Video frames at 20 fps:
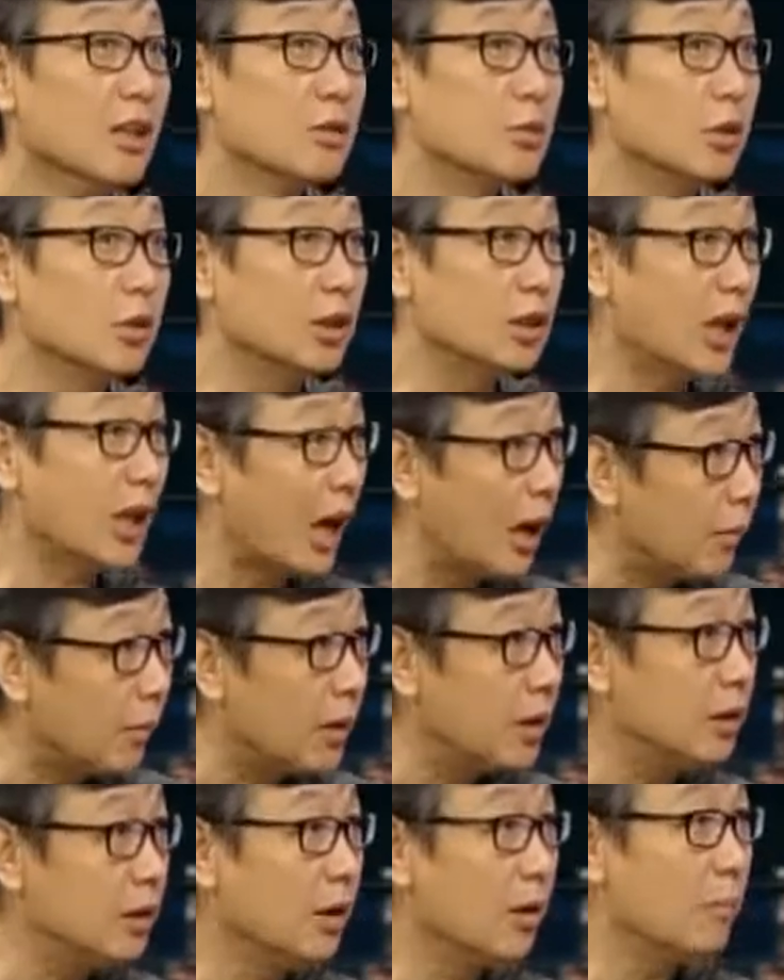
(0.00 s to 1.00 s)
所以他
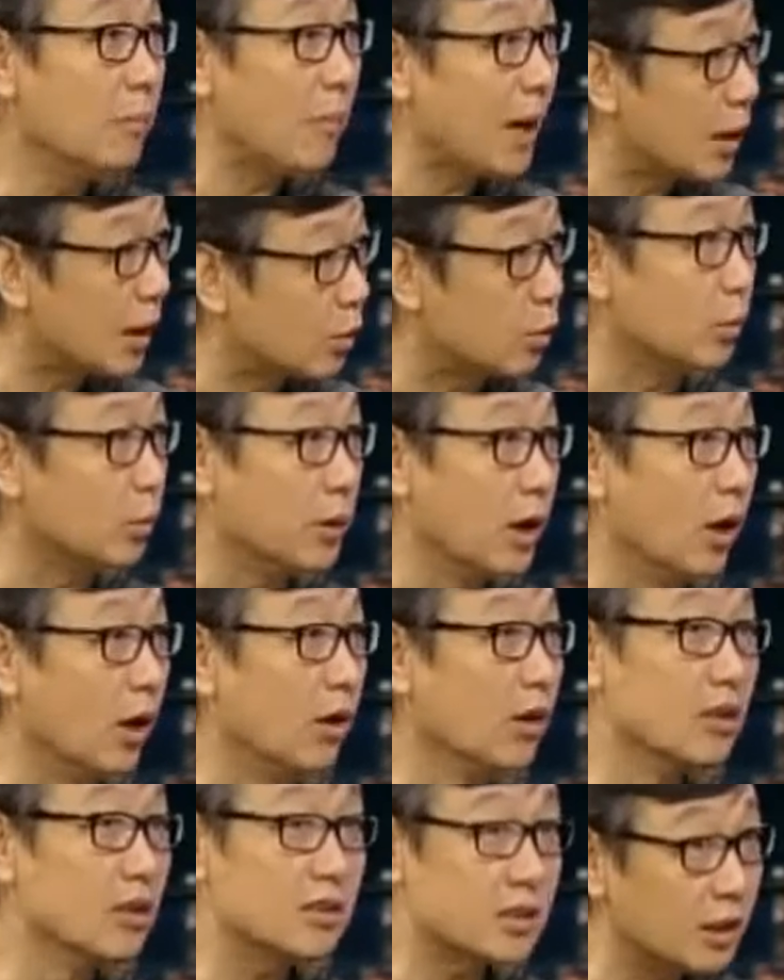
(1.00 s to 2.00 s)
们卖股
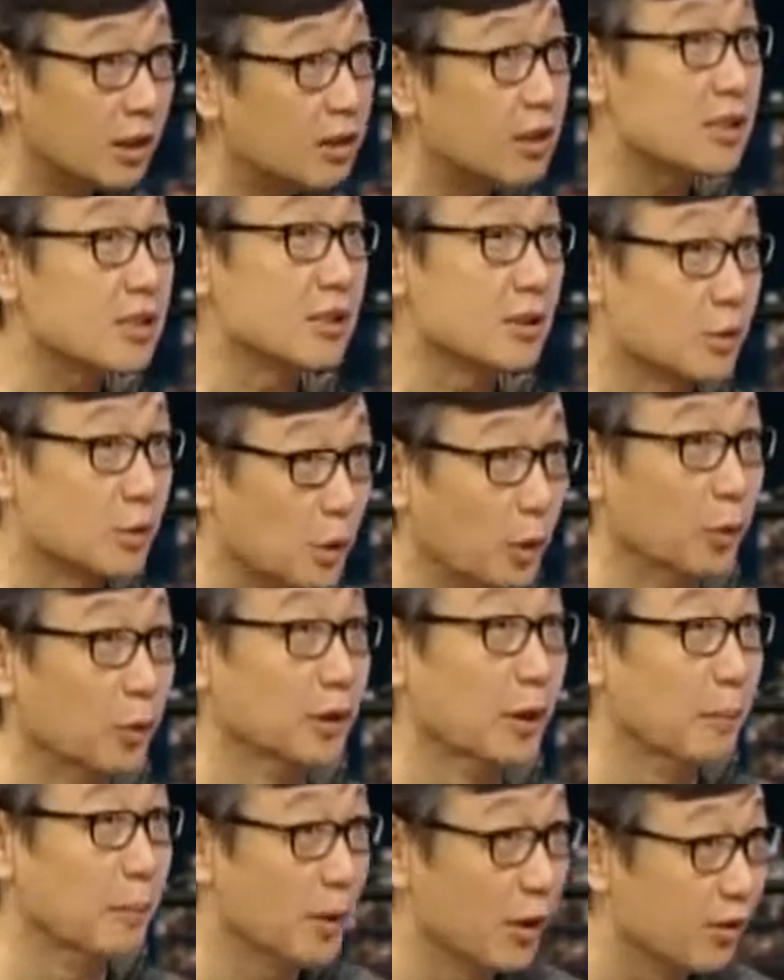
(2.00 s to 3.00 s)
票真的是
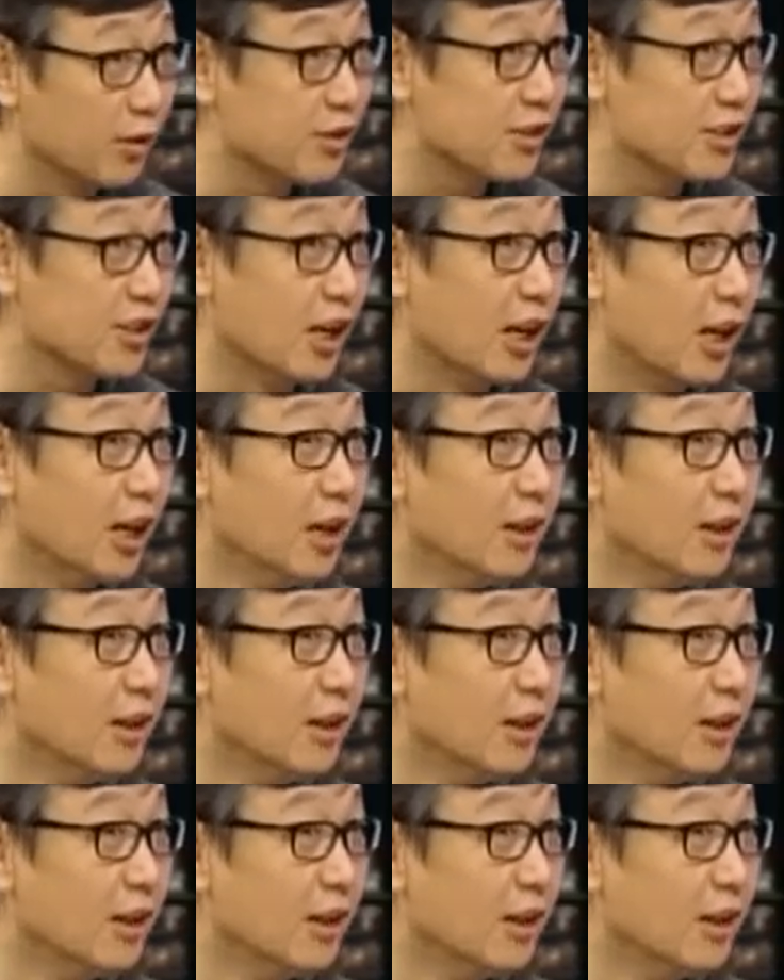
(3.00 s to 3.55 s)
穷的标志，